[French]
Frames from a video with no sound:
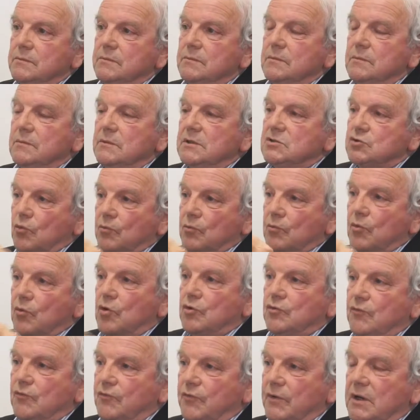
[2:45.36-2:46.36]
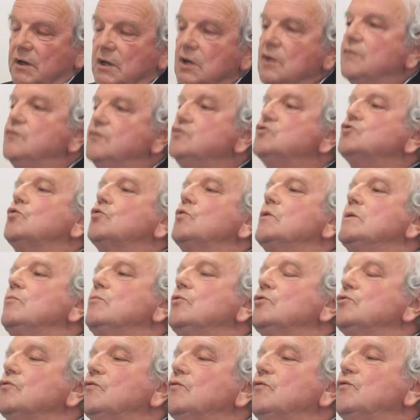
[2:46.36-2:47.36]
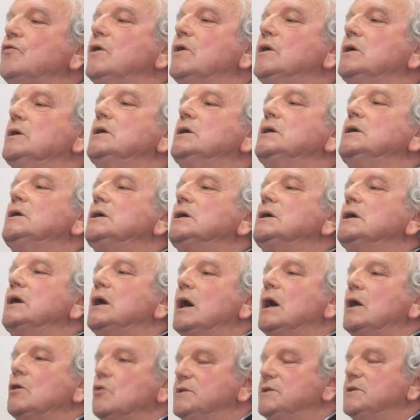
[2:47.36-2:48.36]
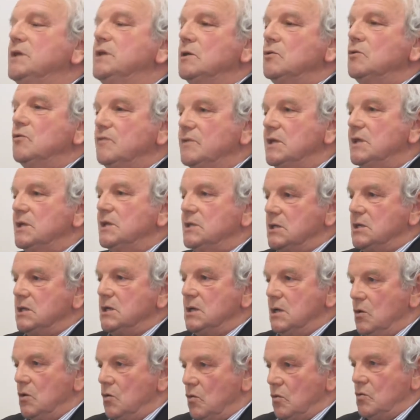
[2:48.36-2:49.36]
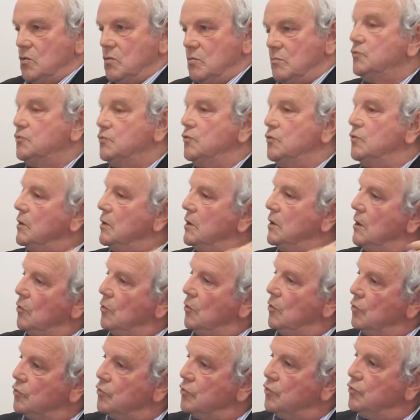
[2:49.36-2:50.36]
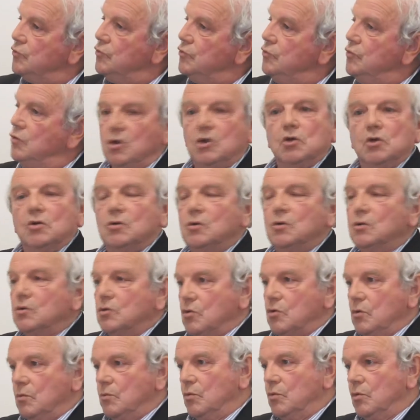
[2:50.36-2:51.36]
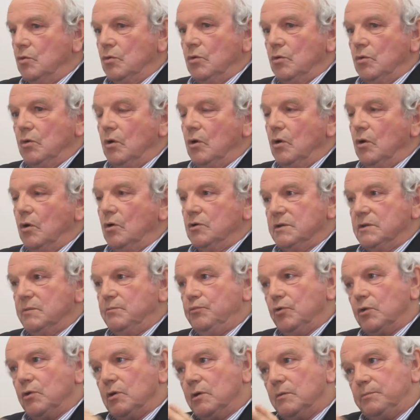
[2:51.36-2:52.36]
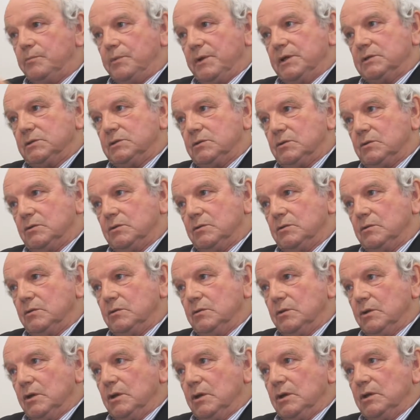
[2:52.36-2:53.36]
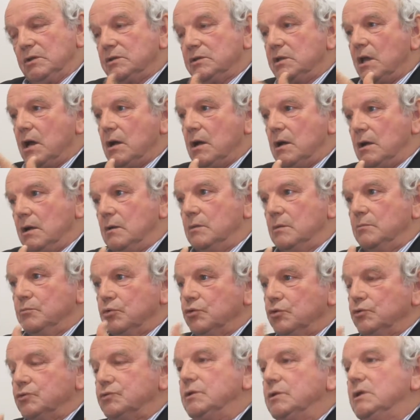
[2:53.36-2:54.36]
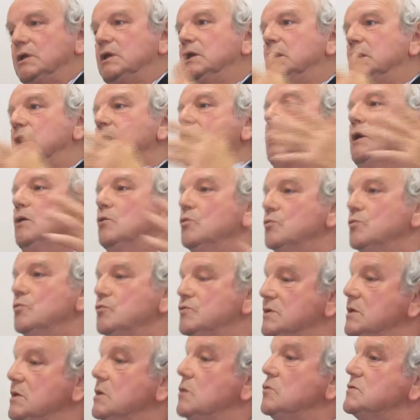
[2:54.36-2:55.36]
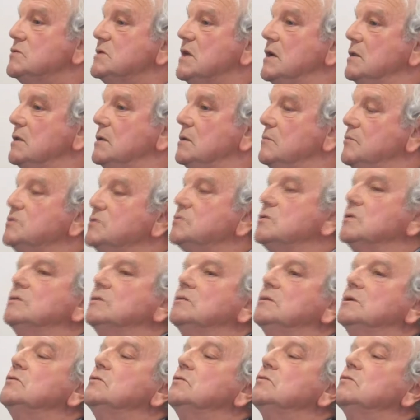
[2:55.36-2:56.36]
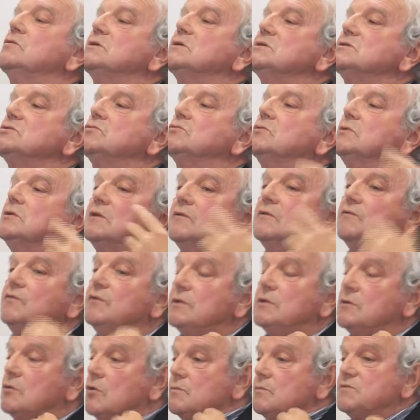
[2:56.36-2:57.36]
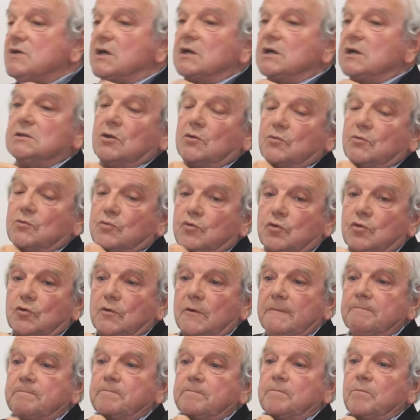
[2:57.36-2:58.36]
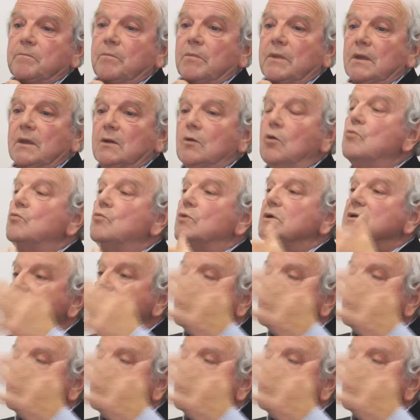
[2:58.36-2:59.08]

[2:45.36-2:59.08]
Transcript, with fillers: Ils sont morts de faim. Fusco est mort de faim à l'hôpital de Vinatier, Lyon. Maintenant, il est reconnu comme euh, un des plus grands peintres euh, d'art brut et il est au musée de Lausanne, parce que les donations ont été faites comme ça, tant mieux, au moins